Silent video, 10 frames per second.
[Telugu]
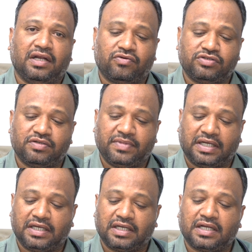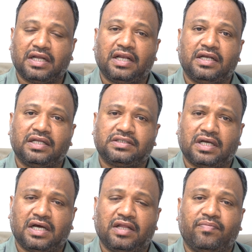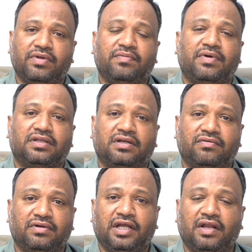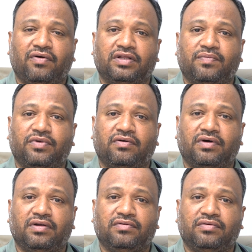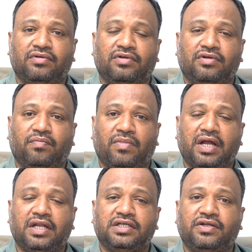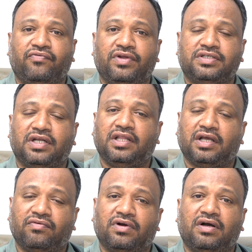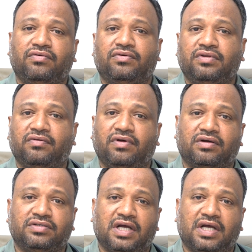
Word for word: ఇట్లా కొంచెం దగ్గరికి అనాలంటే చాలా ఇబ్బంది పడతారు కీలవాతం ఉన్న వాళ్ళు మార్నింగ్ స్టిఫ్నెస్ అనేది ఎక్కువగా ఉంటుంది వాళ్ళకు